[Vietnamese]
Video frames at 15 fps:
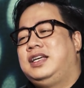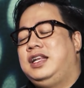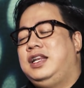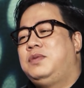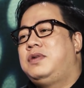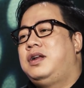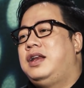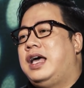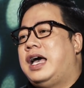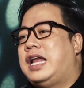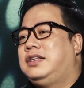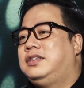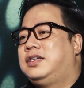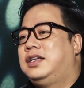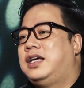thì lúc đó là
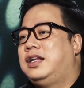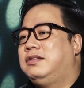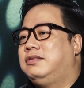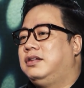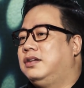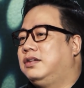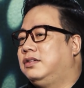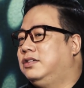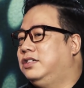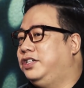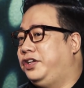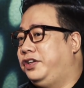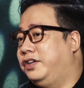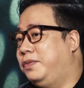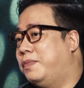anh trở thành người
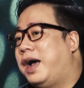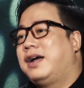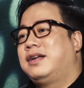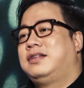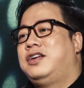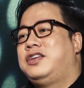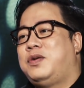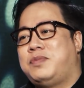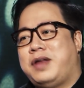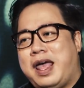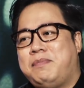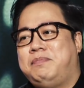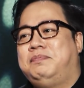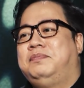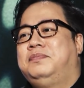người Bắc nói giọng
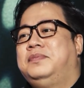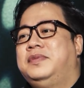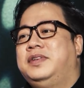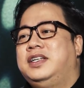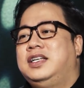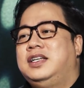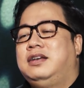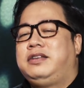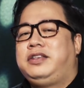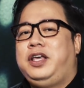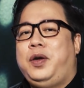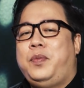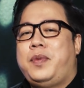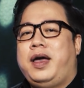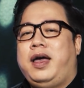Nam
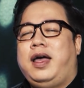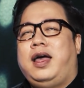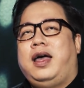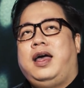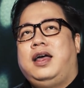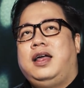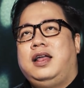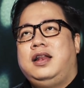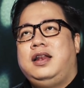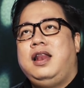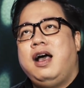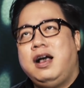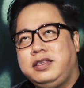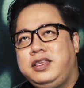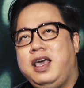nhưng mà
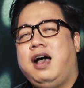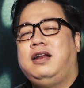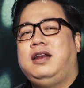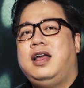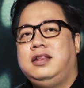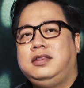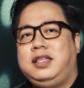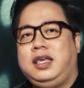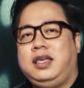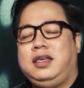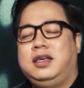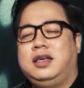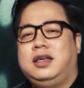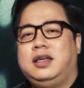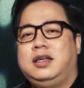lớn dần lên
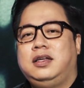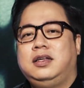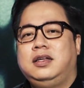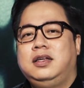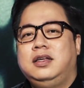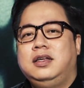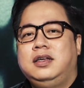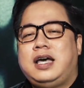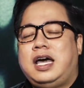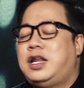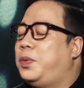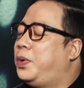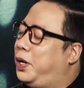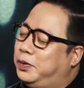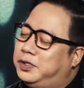thì à, anh
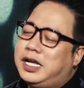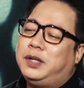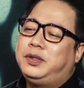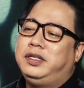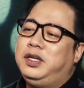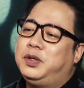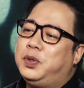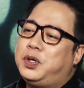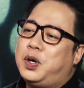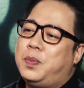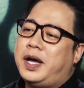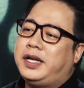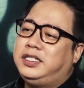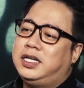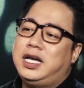không hiểu sao tự nhiên cuối cùng
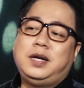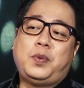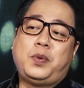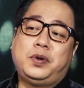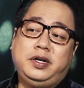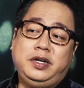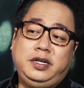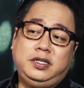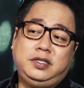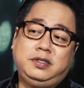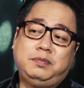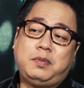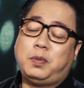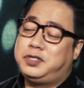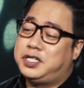anh trở thành một người
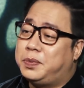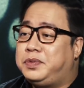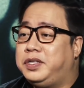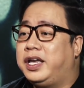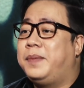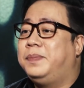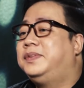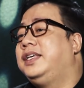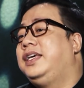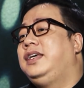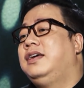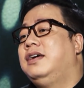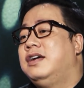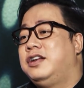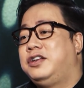một trong những mc
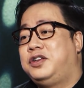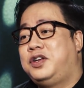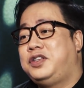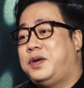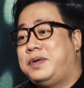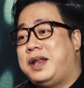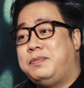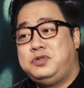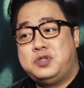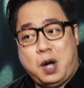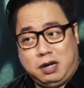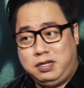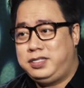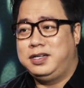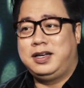nói giọng nam
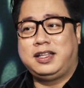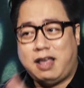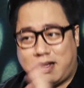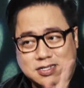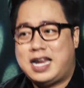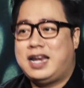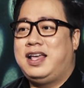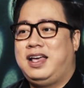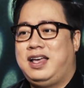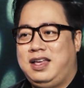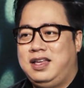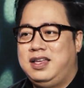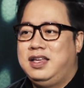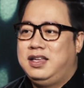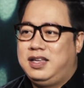chuẩn chứ thật ra là
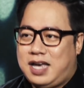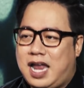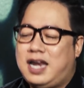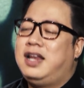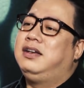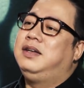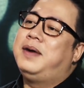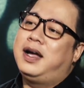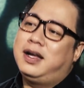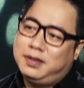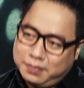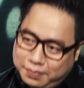anh là người bắc